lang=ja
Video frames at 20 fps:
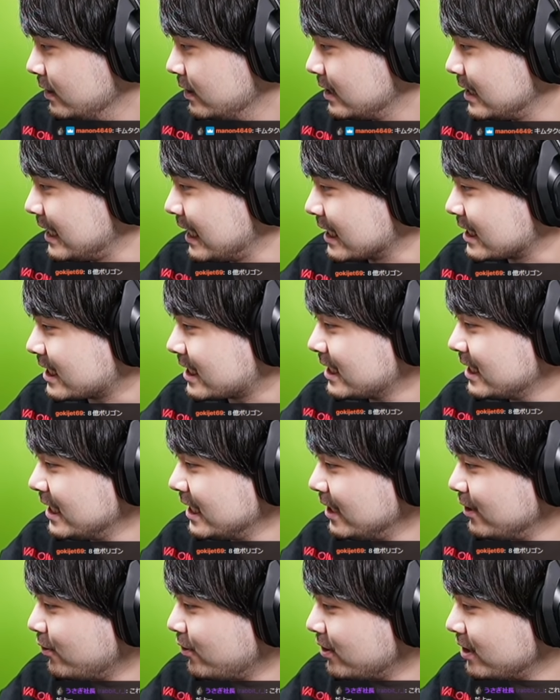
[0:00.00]
いや
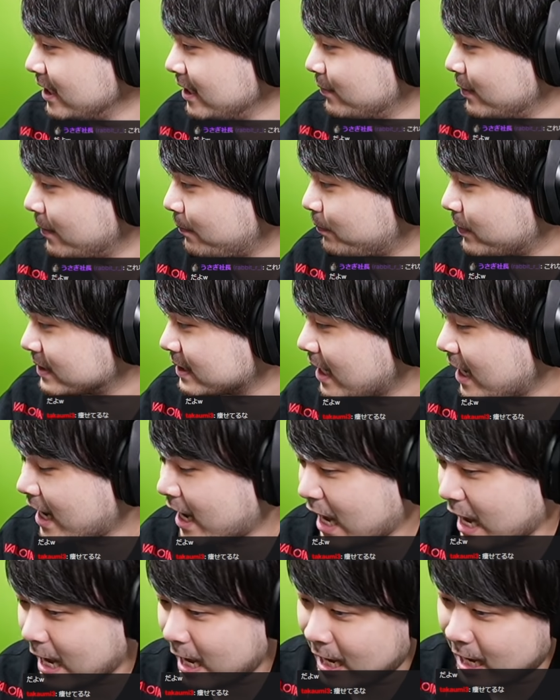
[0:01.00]
COD もやっぱ
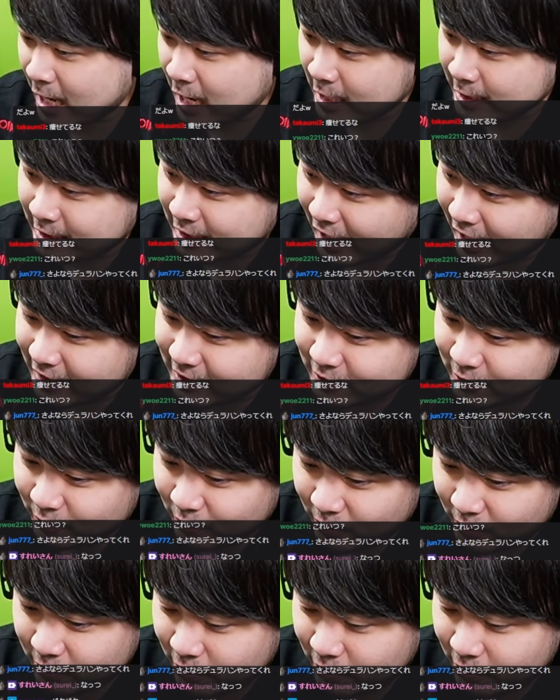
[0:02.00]
さ出そう